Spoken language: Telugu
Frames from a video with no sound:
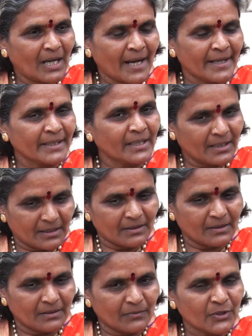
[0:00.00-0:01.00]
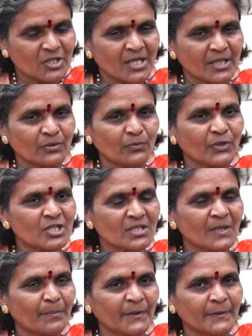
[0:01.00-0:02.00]
ఆయన వచ్చారు
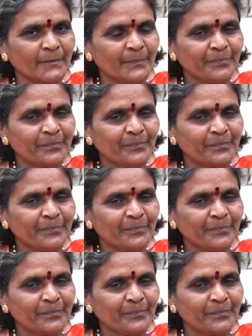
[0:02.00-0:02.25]
వచ్చినప్పుడు